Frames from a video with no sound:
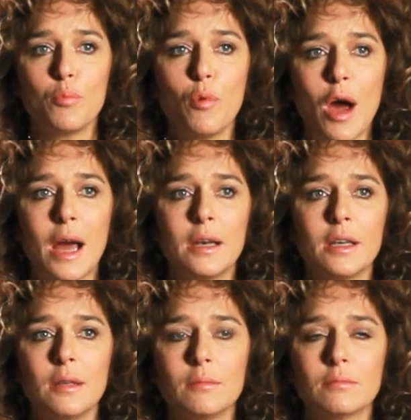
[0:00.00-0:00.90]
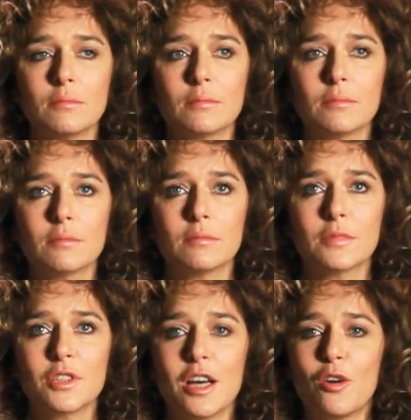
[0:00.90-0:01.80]
dopo anni
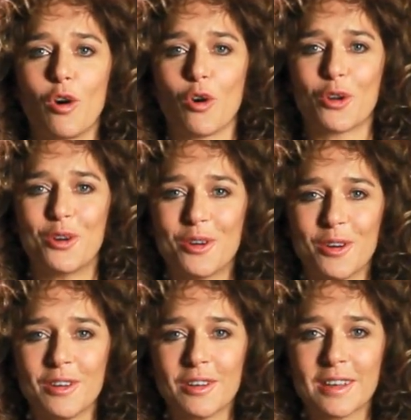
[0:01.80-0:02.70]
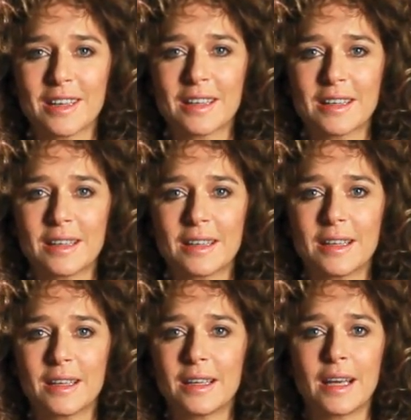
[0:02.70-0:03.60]
si
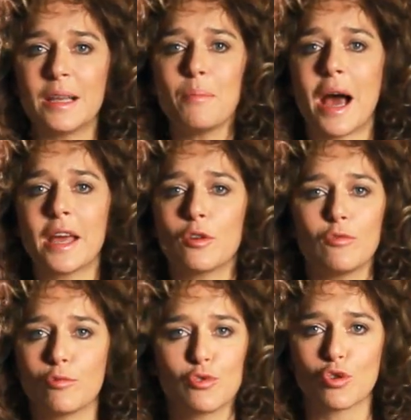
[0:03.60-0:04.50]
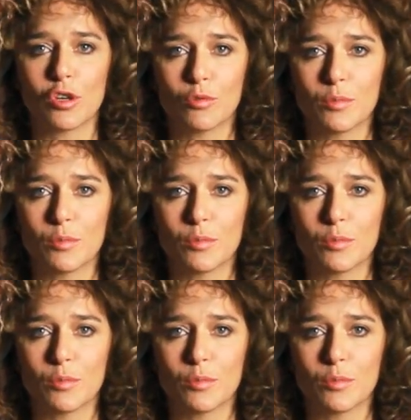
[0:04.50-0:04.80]
accorgono che l'IMAIE non funziona